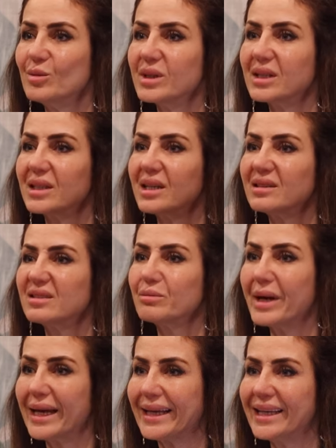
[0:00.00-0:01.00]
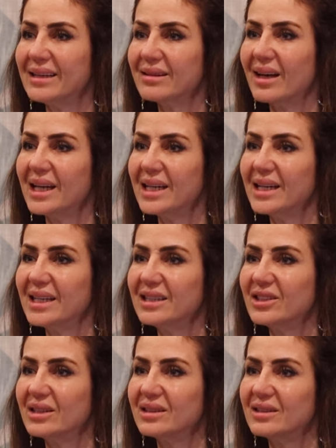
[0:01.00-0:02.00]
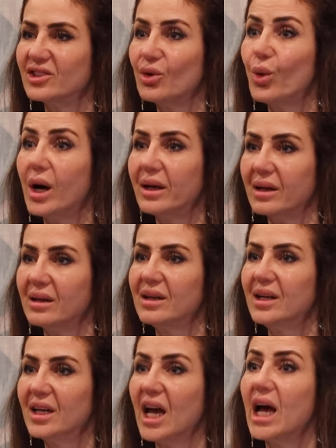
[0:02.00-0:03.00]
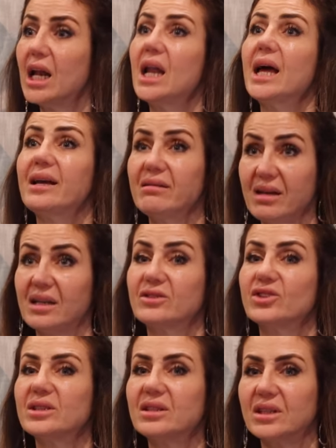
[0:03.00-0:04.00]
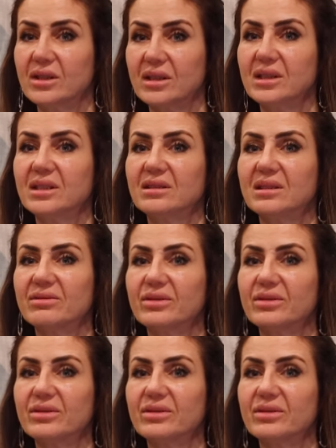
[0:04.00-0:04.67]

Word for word: مقياس ماهيتها الجوهره هل هيدي عن جد حريه